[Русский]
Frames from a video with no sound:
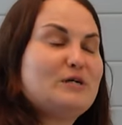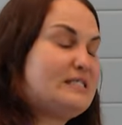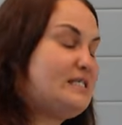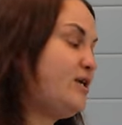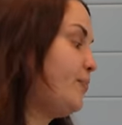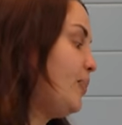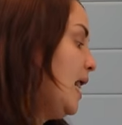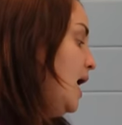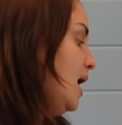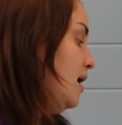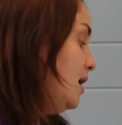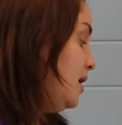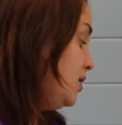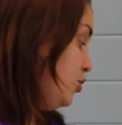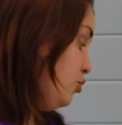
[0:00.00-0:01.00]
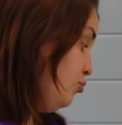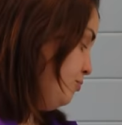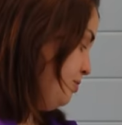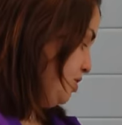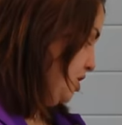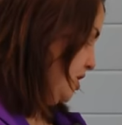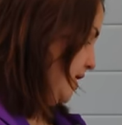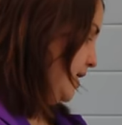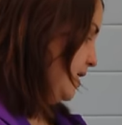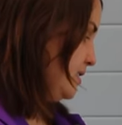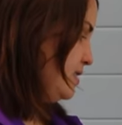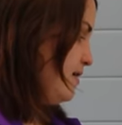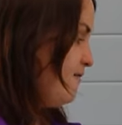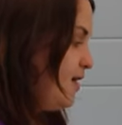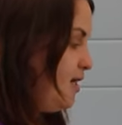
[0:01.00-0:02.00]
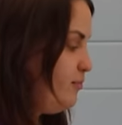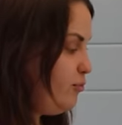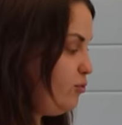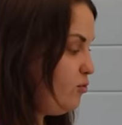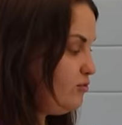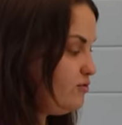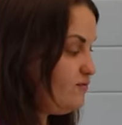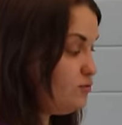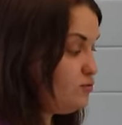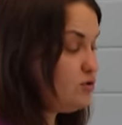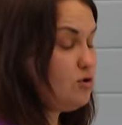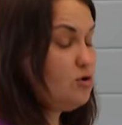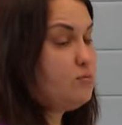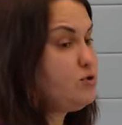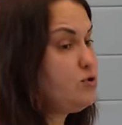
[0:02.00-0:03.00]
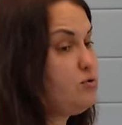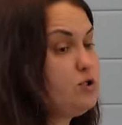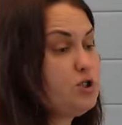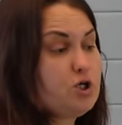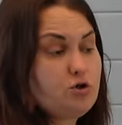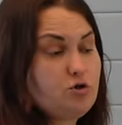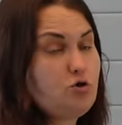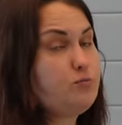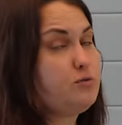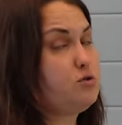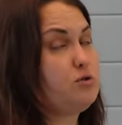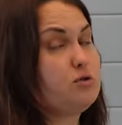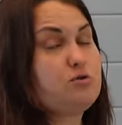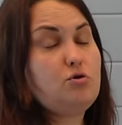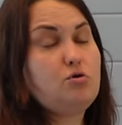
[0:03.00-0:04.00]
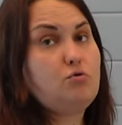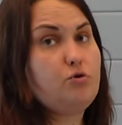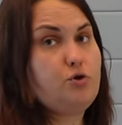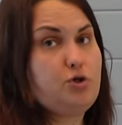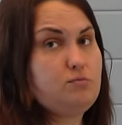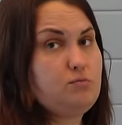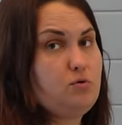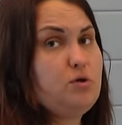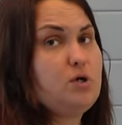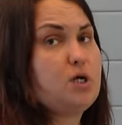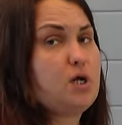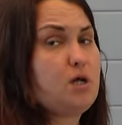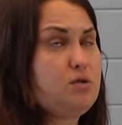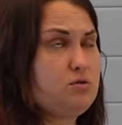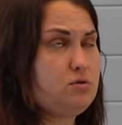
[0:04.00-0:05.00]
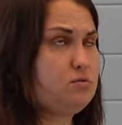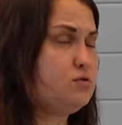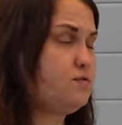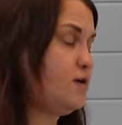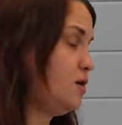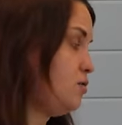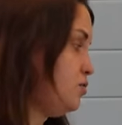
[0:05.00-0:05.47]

бог с ним. А, тумбочки реализовали под всю съемочную технику, потому что у нас ее очень много, и хранить ее нужно в